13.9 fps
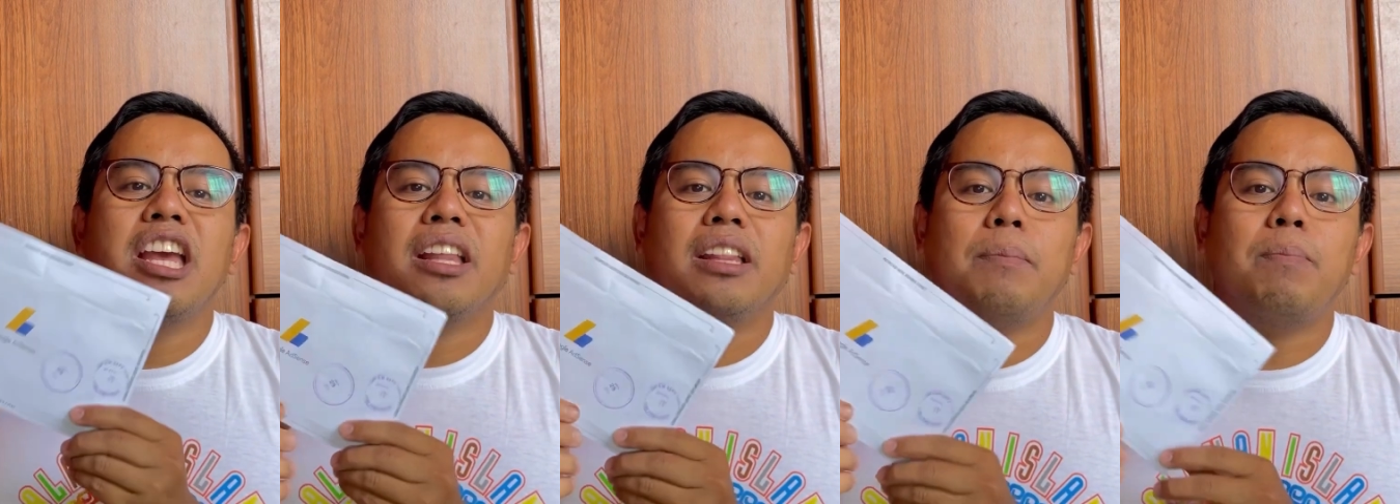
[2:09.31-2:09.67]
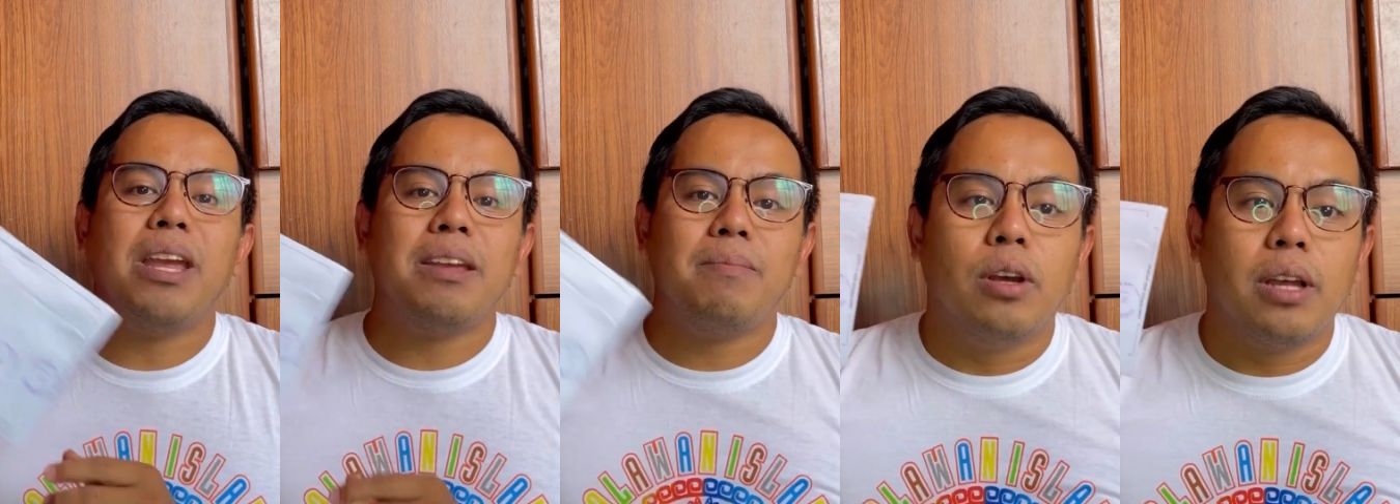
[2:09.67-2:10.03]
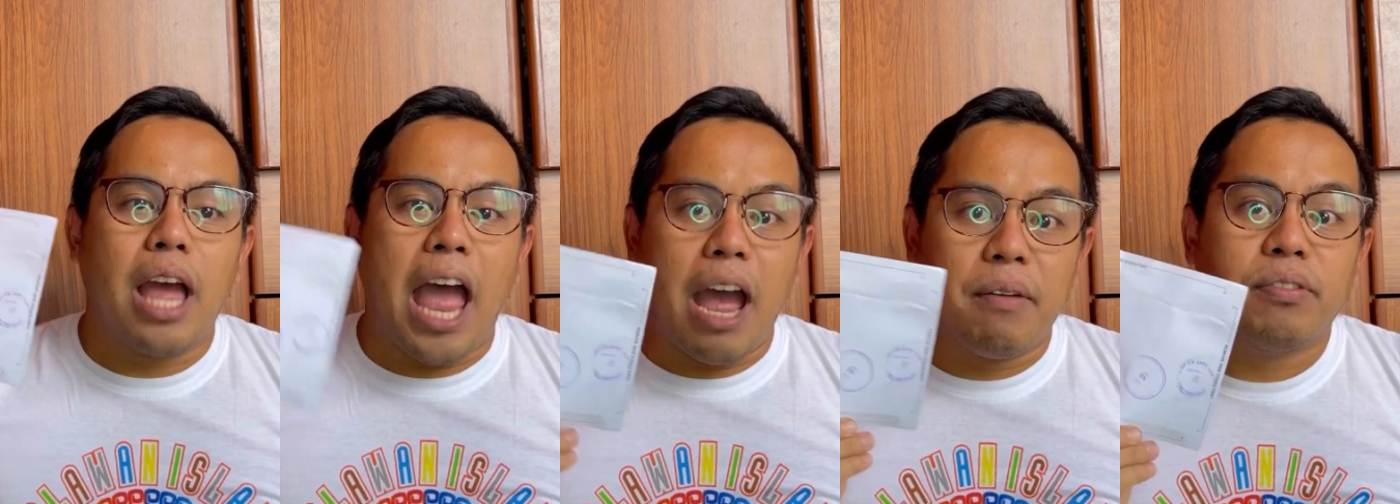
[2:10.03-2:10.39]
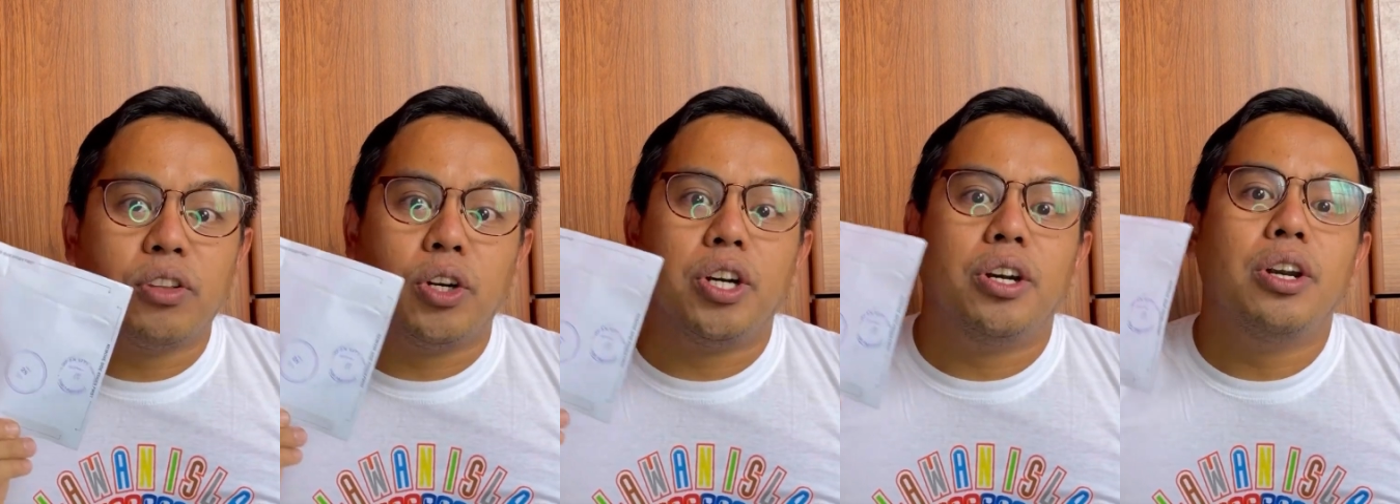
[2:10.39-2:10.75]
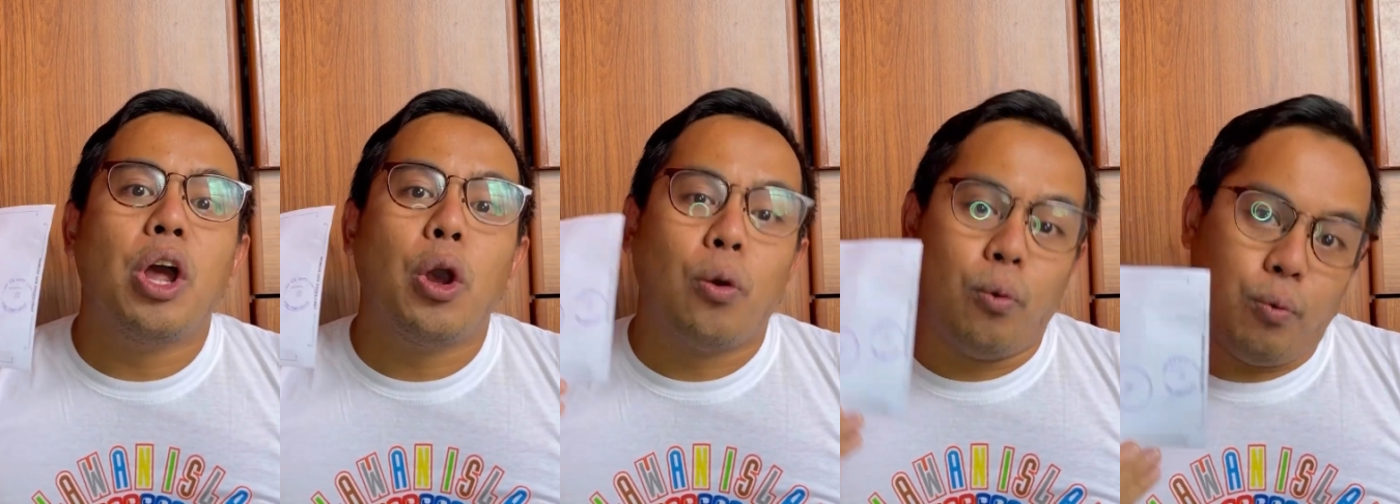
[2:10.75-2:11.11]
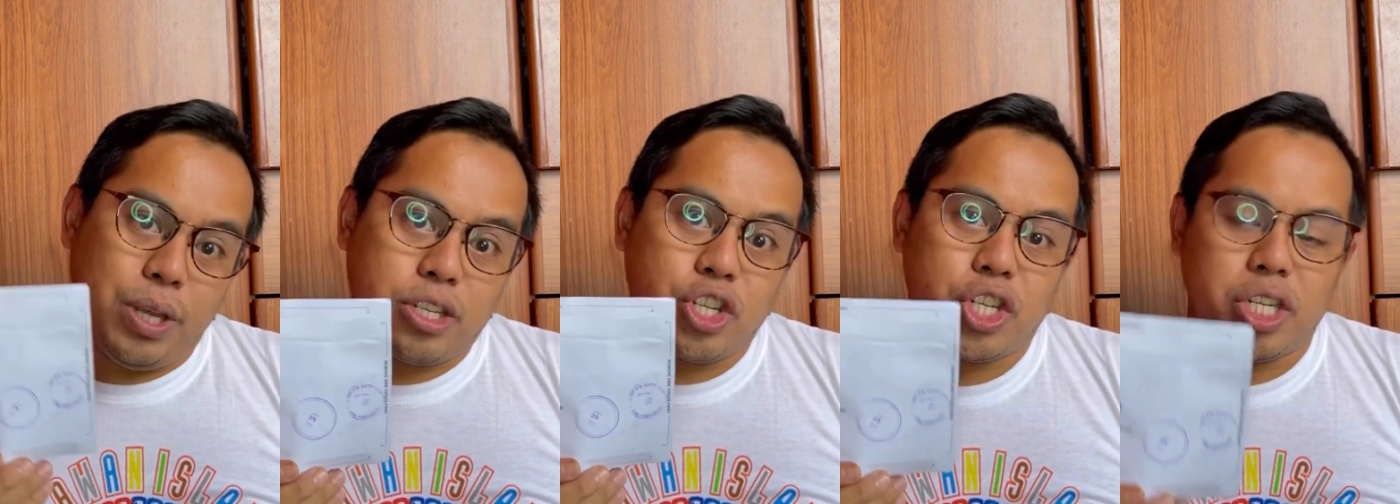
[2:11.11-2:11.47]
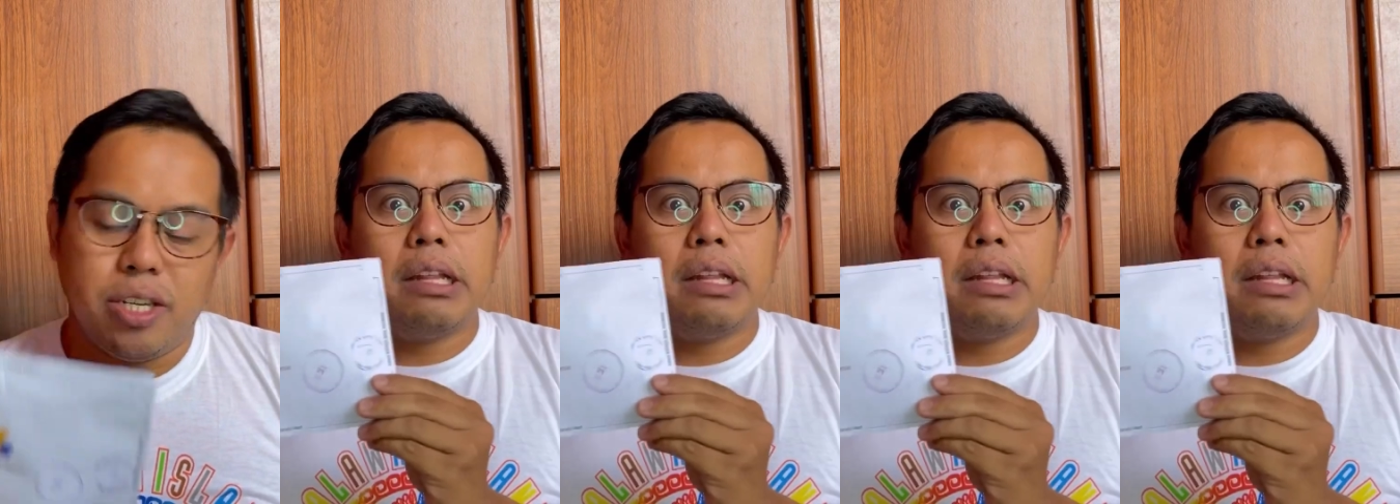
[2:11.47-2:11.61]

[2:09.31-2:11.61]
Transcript: the payment after which.